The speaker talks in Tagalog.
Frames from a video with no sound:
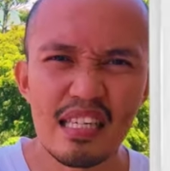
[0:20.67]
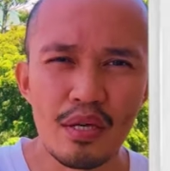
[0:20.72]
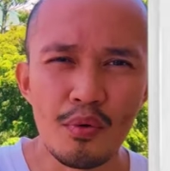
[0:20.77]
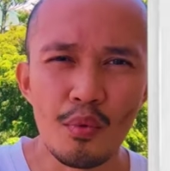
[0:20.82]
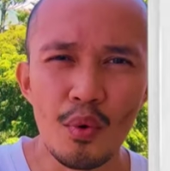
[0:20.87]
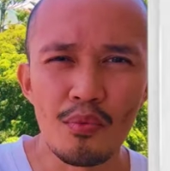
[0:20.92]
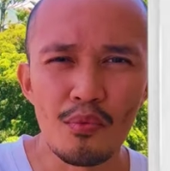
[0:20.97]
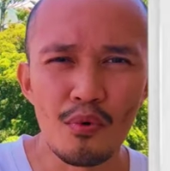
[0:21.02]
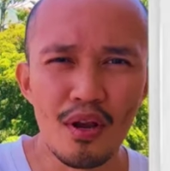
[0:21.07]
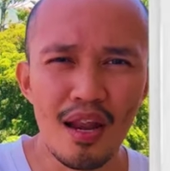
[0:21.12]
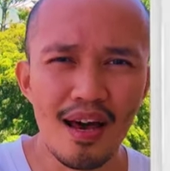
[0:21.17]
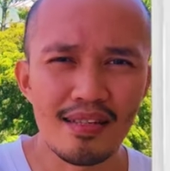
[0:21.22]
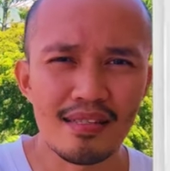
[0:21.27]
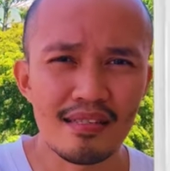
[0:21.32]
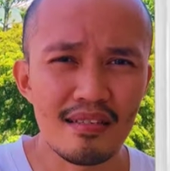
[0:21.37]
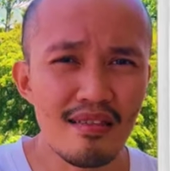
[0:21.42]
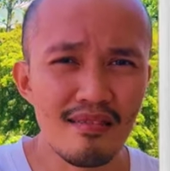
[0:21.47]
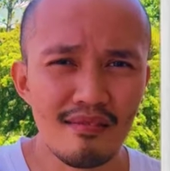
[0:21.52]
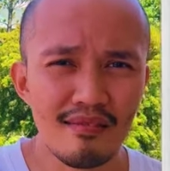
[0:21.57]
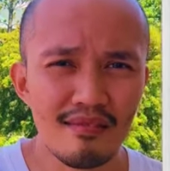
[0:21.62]
Iwan mo
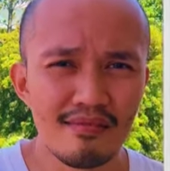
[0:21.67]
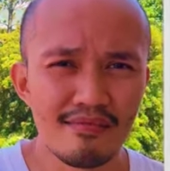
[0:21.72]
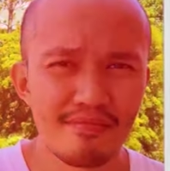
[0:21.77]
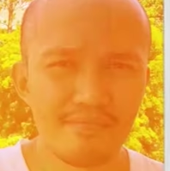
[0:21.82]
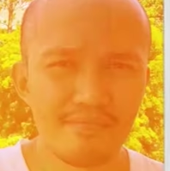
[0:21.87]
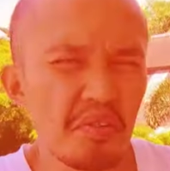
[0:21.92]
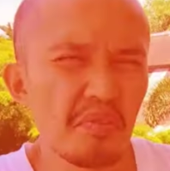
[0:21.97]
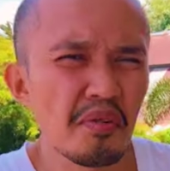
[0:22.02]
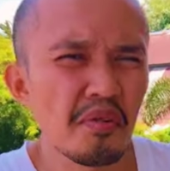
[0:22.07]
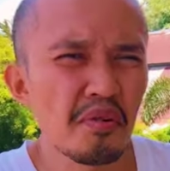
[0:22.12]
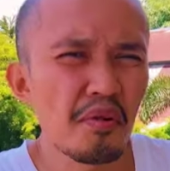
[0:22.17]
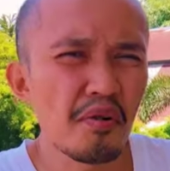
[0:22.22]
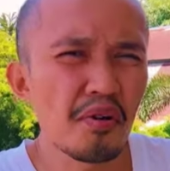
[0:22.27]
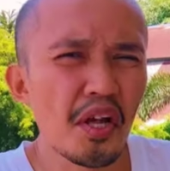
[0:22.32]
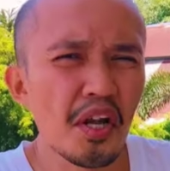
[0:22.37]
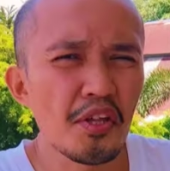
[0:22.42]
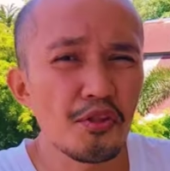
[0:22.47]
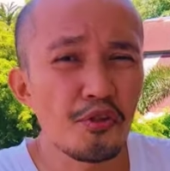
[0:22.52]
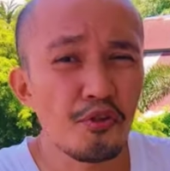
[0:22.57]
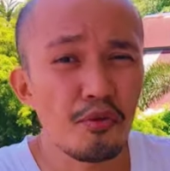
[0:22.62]
lahat yan. Siguro
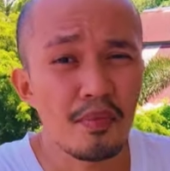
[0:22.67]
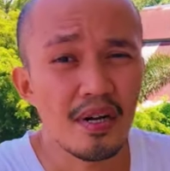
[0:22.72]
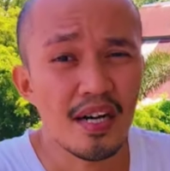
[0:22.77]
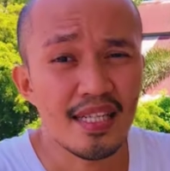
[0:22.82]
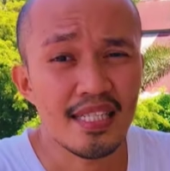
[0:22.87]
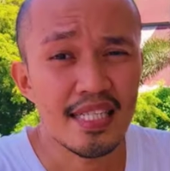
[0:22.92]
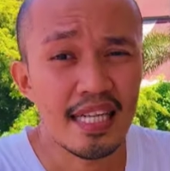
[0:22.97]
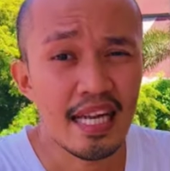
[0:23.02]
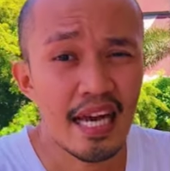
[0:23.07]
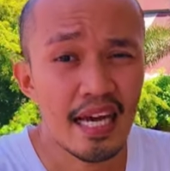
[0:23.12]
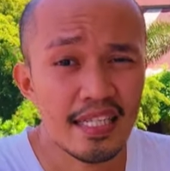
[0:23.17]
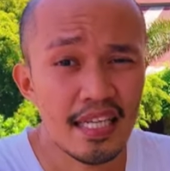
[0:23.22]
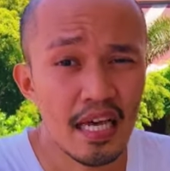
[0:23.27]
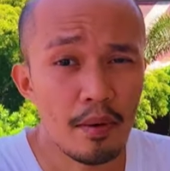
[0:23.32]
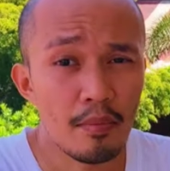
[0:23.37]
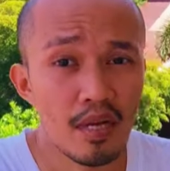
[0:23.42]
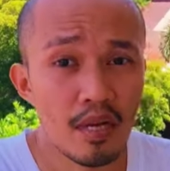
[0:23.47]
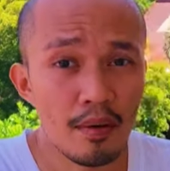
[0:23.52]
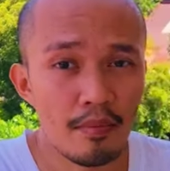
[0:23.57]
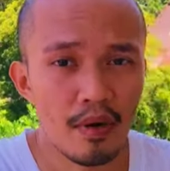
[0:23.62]
ganito yung mga
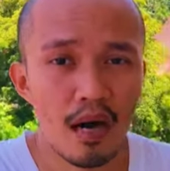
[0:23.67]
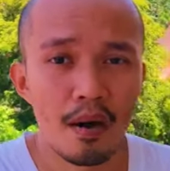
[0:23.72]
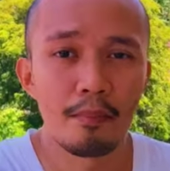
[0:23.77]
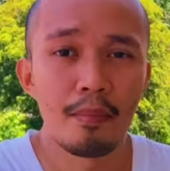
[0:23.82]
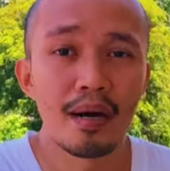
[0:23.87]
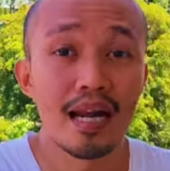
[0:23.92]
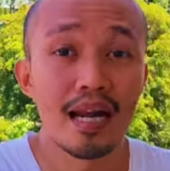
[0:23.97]
sinasabi ng mga